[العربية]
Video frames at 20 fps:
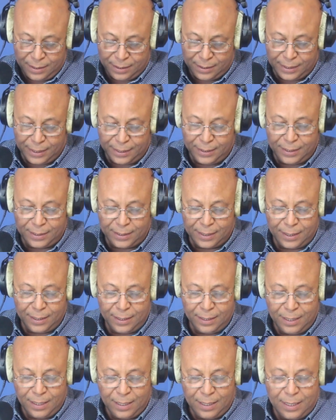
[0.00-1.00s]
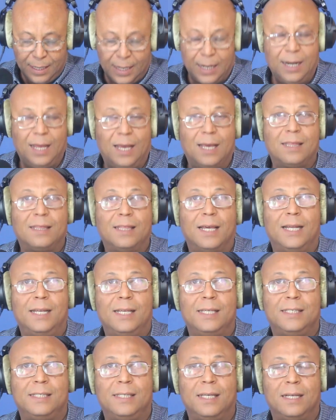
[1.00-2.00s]
سادسا الحث
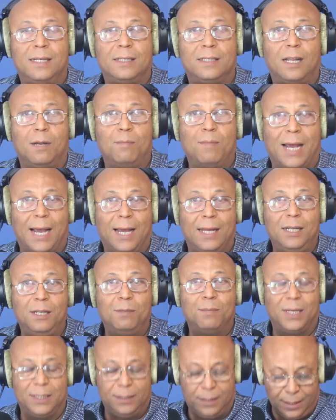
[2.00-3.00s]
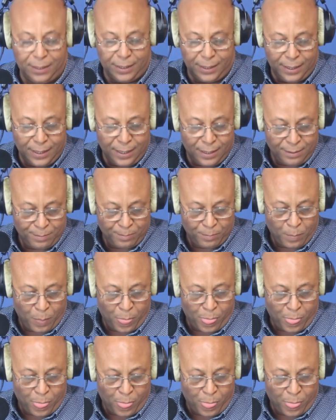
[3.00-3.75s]
على صيانة المعاليم الدينية